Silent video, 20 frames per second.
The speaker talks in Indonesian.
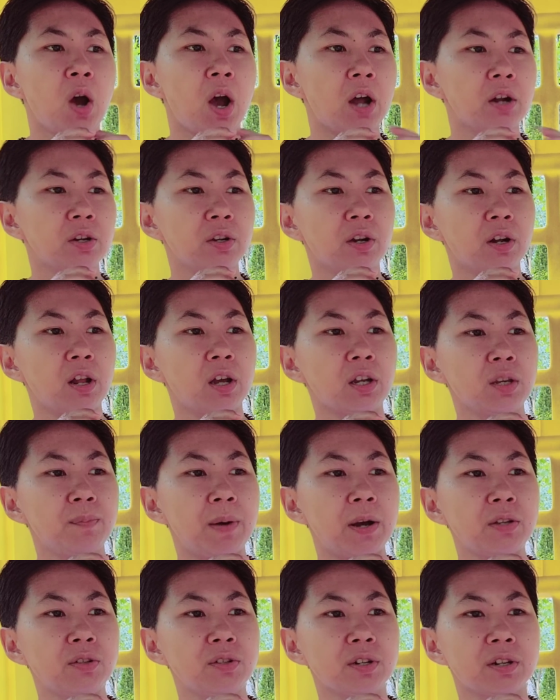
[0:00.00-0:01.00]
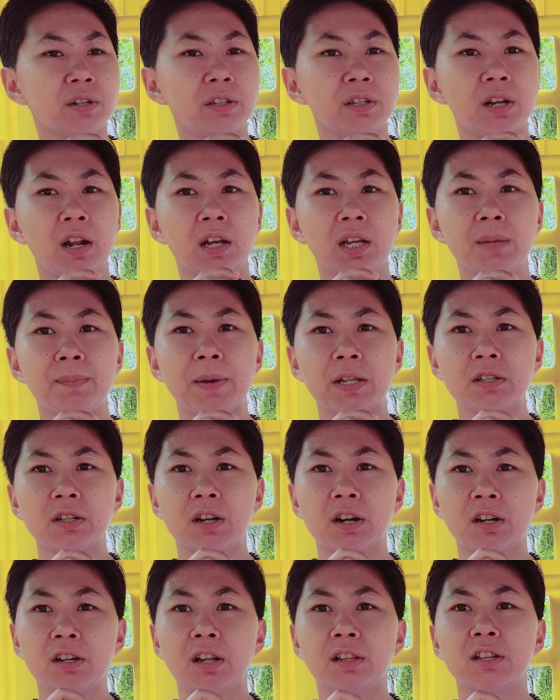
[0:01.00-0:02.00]
Ada yang lagi banjir dia lagi
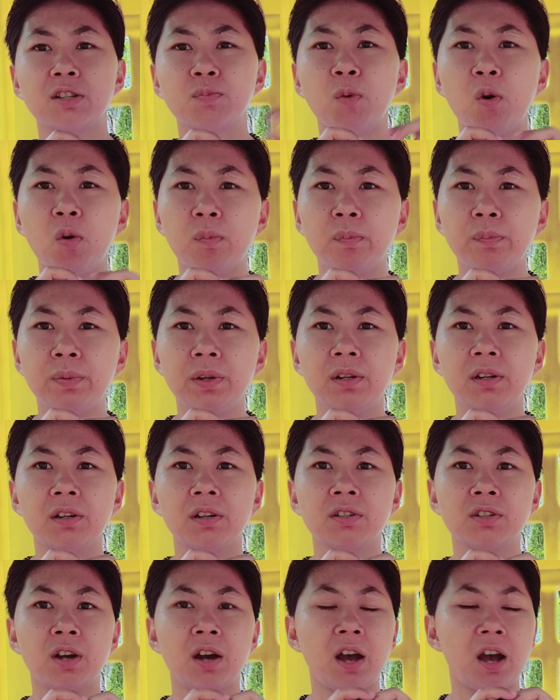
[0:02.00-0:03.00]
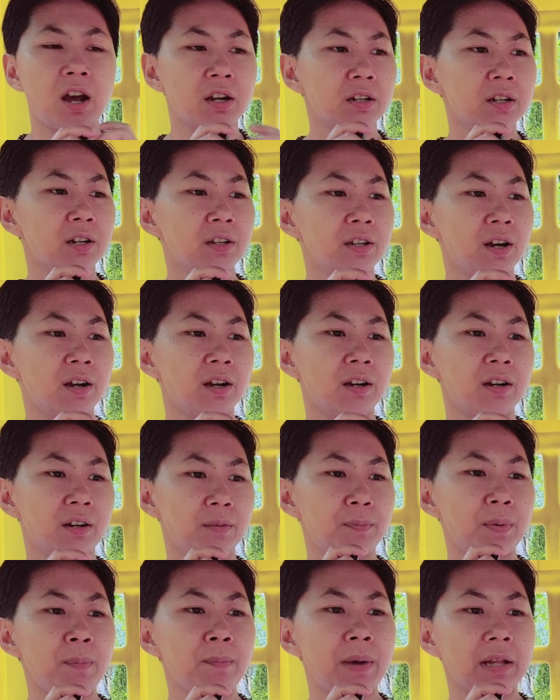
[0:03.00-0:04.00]
pacaran di atas mobil ya guys ya. Ada
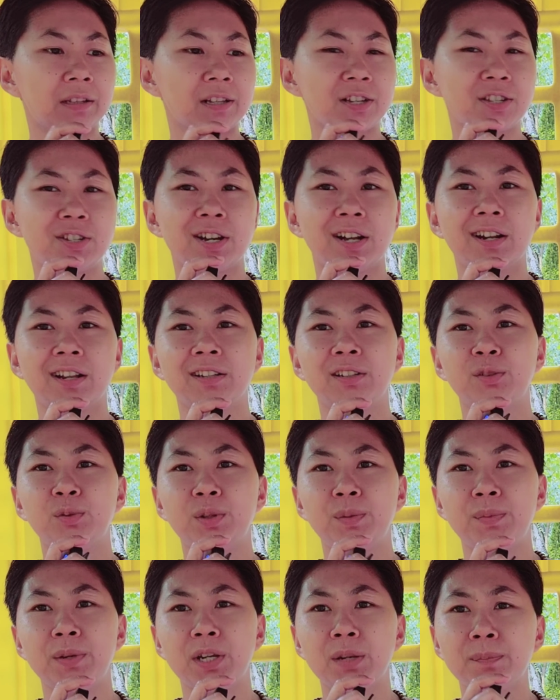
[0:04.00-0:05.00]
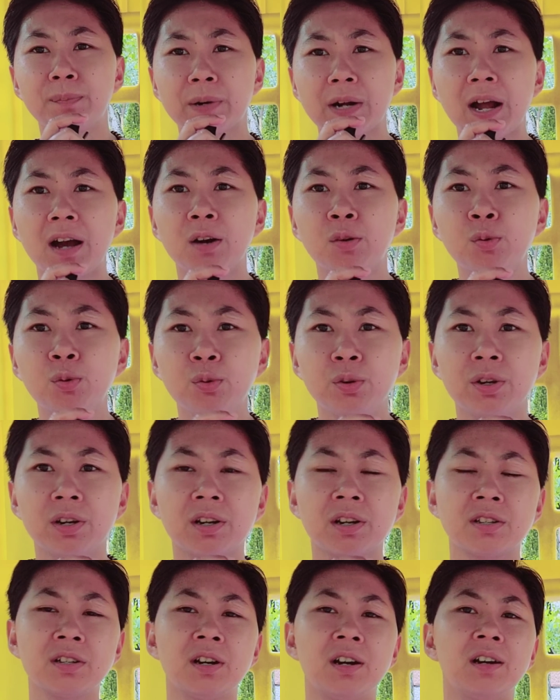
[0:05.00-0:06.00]
yang pembatas jalan itu dibikin perahu
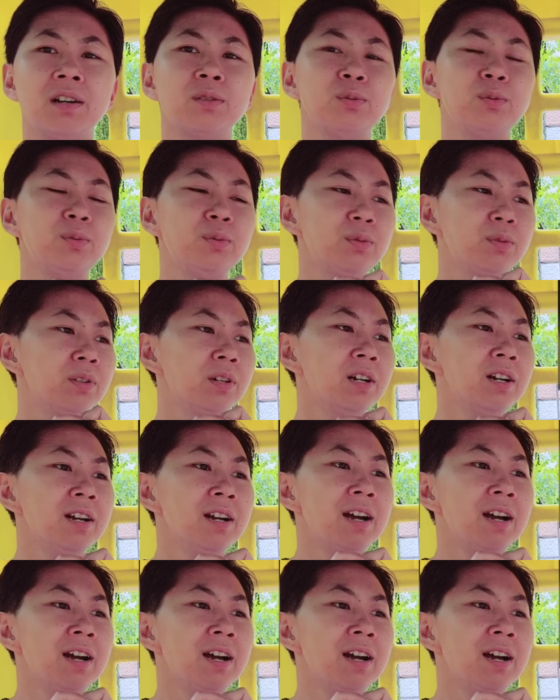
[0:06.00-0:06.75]
ya guys ya. Aduh.